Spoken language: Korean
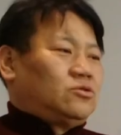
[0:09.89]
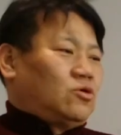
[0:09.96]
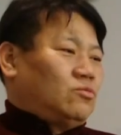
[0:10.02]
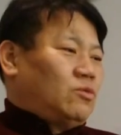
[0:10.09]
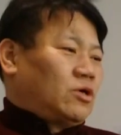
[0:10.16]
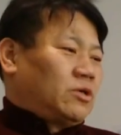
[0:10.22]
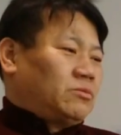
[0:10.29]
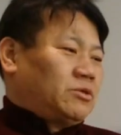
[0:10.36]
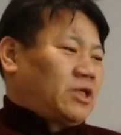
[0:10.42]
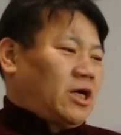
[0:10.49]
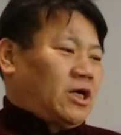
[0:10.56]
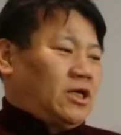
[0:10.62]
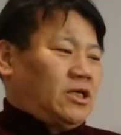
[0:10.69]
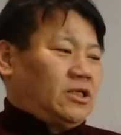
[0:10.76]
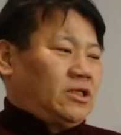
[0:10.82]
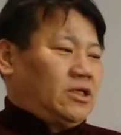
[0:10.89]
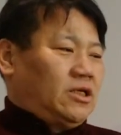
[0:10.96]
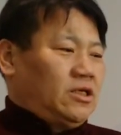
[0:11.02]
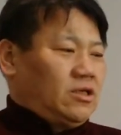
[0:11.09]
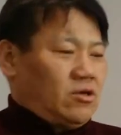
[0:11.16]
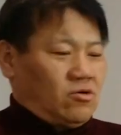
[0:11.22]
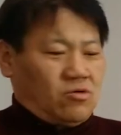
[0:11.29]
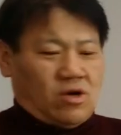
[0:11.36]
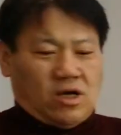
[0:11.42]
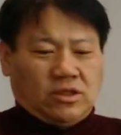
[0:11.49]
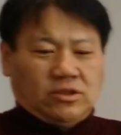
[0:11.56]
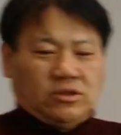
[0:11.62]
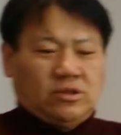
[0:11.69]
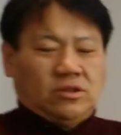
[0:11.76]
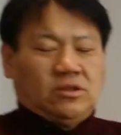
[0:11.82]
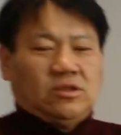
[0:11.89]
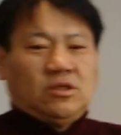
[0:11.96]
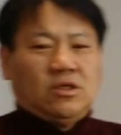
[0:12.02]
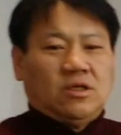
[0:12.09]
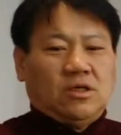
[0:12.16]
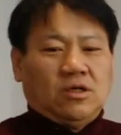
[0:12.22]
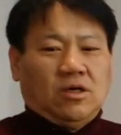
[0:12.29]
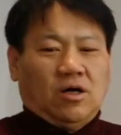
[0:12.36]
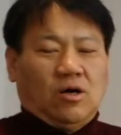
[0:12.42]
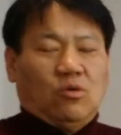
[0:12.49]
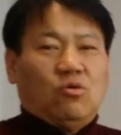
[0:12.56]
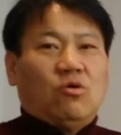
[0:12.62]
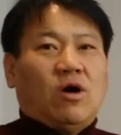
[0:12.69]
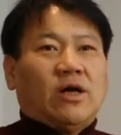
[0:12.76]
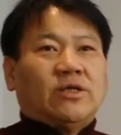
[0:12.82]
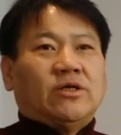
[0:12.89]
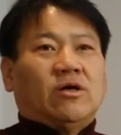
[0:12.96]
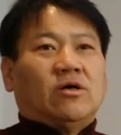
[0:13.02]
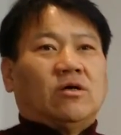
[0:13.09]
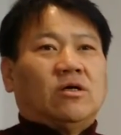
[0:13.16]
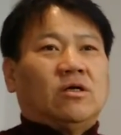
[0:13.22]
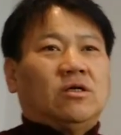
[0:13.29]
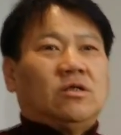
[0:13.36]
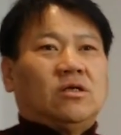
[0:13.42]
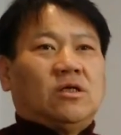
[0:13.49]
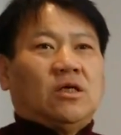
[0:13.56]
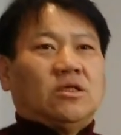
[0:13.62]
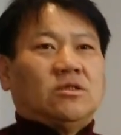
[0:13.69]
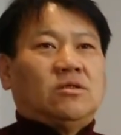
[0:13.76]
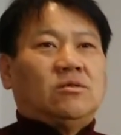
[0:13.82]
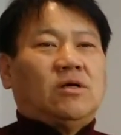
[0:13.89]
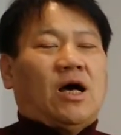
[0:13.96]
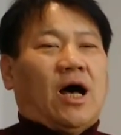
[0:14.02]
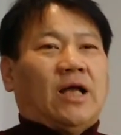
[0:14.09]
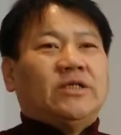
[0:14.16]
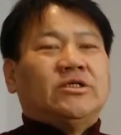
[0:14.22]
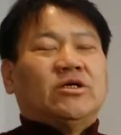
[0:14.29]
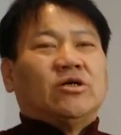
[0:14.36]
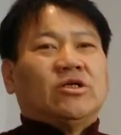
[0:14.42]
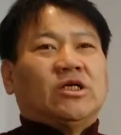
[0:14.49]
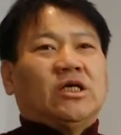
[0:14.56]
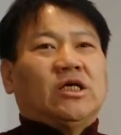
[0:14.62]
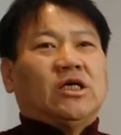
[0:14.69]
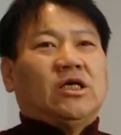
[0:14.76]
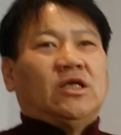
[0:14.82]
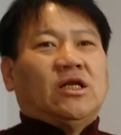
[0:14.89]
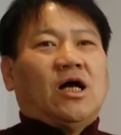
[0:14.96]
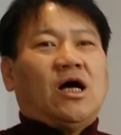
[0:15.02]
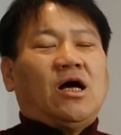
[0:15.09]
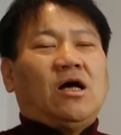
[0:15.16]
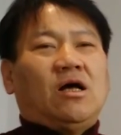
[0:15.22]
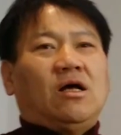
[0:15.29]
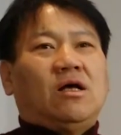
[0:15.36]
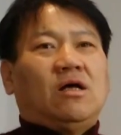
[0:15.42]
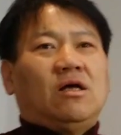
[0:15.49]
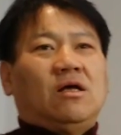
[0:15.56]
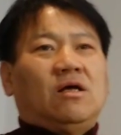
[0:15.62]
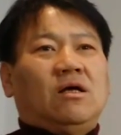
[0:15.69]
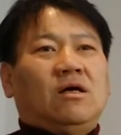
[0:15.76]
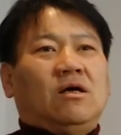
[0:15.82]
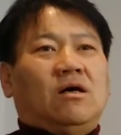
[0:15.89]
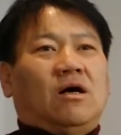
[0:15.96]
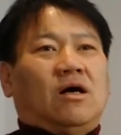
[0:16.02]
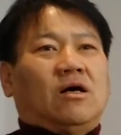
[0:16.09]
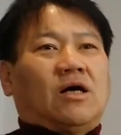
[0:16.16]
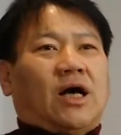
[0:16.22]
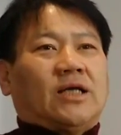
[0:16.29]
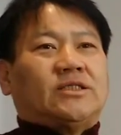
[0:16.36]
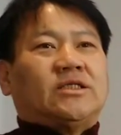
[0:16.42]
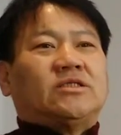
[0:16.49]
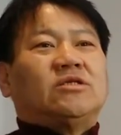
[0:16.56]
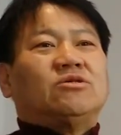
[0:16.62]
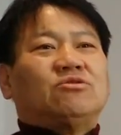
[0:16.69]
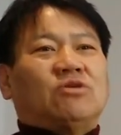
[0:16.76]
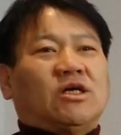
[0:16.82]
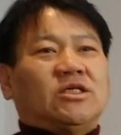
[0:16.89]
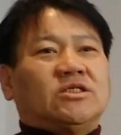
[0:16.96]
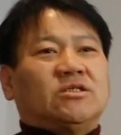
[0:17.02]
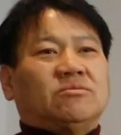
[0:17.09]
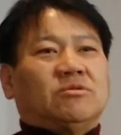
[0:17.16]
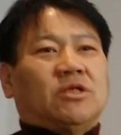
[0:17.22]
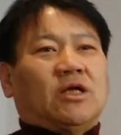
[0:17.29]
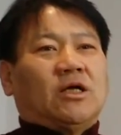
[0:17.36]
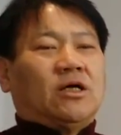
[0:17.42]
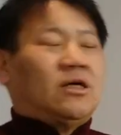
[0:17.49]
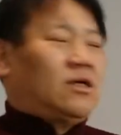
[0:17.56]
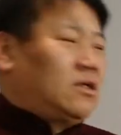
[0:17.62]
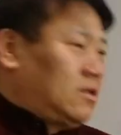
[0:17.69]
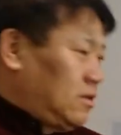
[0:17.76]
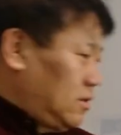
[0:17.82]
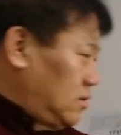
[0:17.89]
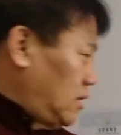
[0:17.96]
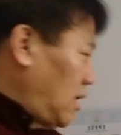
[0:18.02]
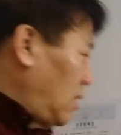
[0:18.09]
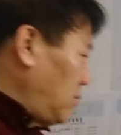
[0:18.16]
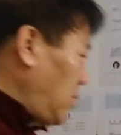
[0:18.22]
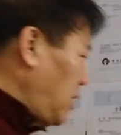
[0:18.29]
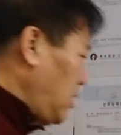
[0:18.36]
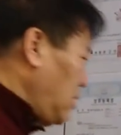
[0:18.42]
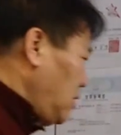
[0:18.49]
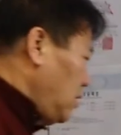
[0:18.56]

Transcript: 조명입니다. LED 형광등 어, 호환용 그래서 안전기나 어, 같이 쓸 수가 있습니다. 그 다음에